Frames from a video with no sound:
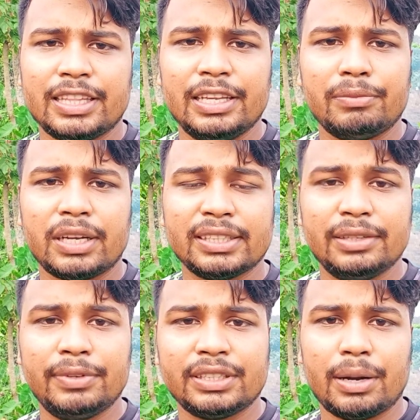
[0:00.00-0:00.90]
যে তিন মাস
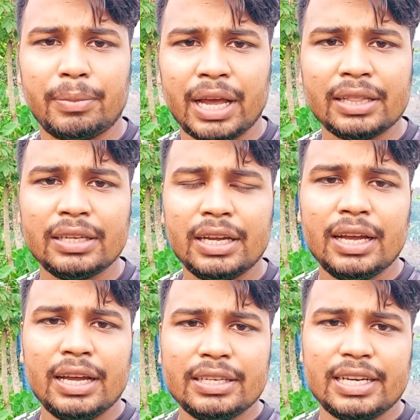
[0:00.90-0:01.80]
ই ভিসার মেয়াদ
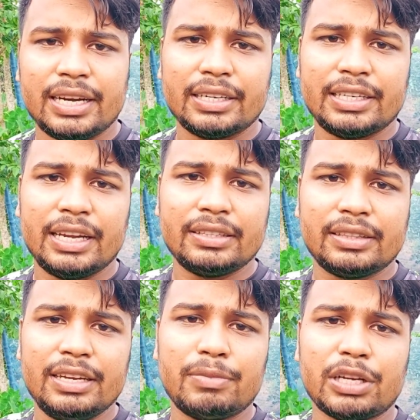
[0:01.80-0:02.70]
সে সেই
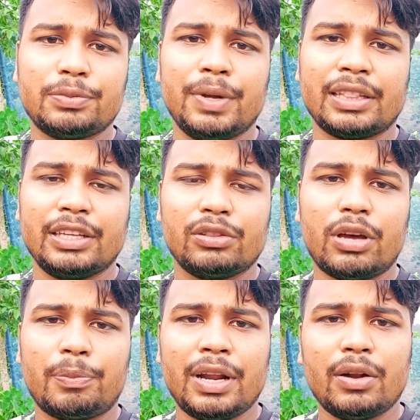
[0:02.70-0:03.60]
তিন মাস মেয়াদ কিন্তু
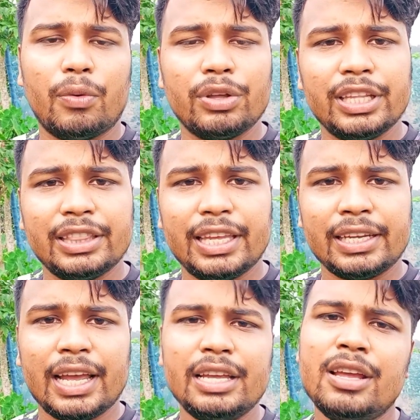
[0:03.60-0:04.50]
আপনার ওই দিন
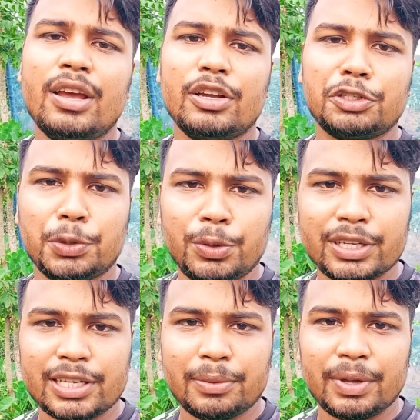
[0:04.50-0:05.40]
থেকেই শুরু
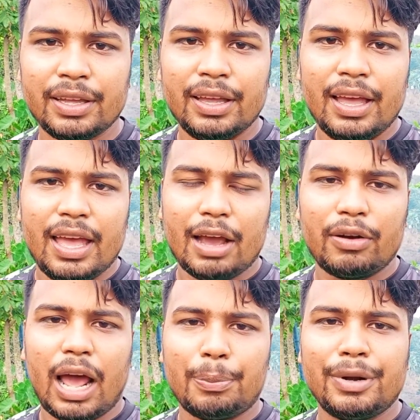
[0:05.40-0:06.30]
হয়ে যাবে
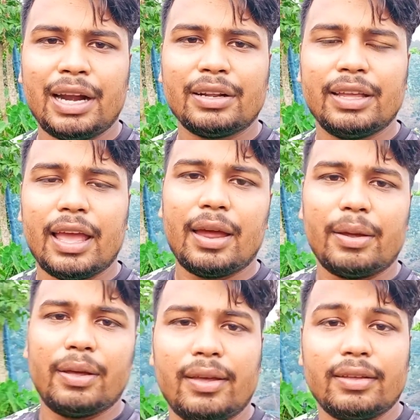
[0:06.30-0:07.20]
এখন আপনার
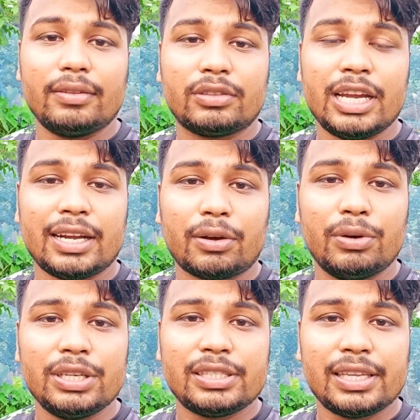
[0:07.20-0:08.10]
চেটাক
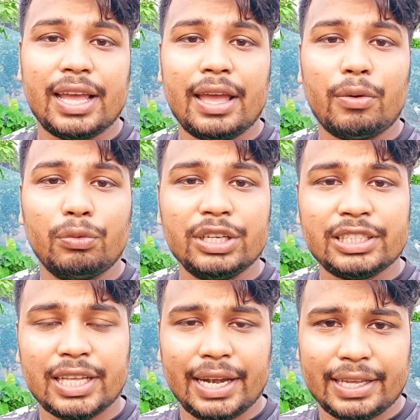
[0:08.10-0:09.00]
হয়েছে উনিশ
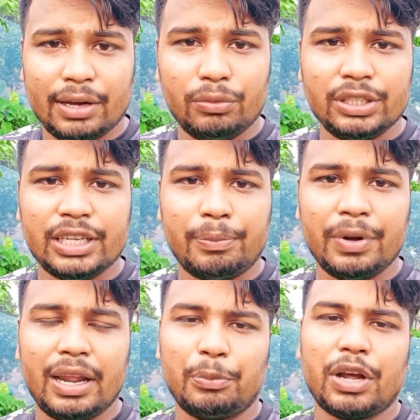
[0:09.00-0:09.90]
তারিখে উনিশ
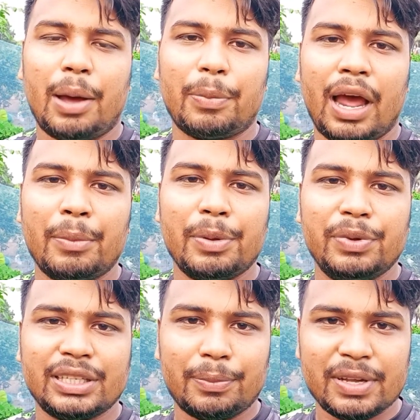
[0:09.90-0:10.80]
এপ্রিল এবং আমি
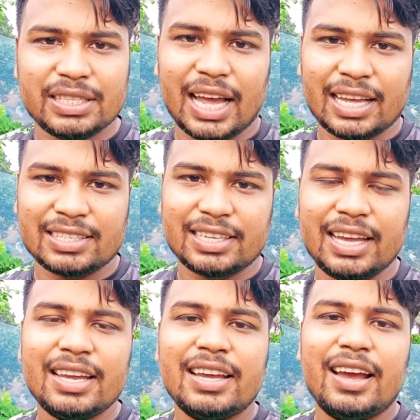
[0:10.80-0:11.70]
ভিসা পাইছি আজকে
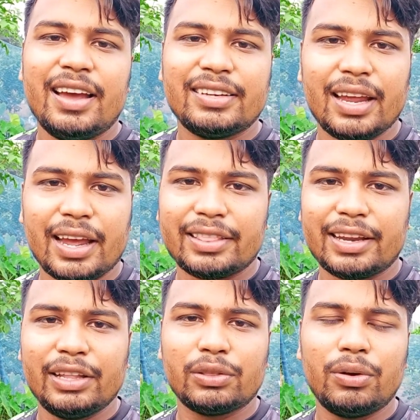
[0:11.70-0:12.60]
সেক্ষেত্রে
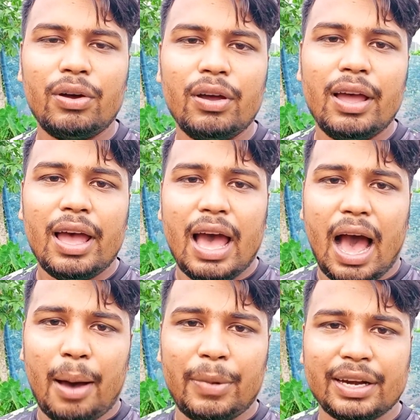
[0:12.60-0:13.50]
কিন্তু
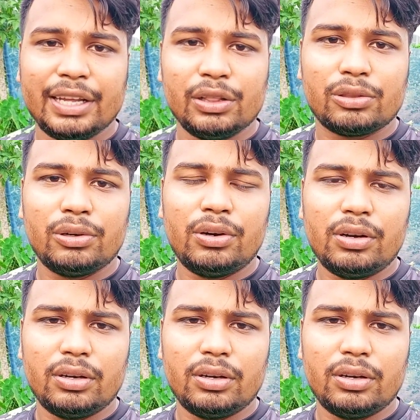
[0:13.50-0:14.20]
আমার কিন্তু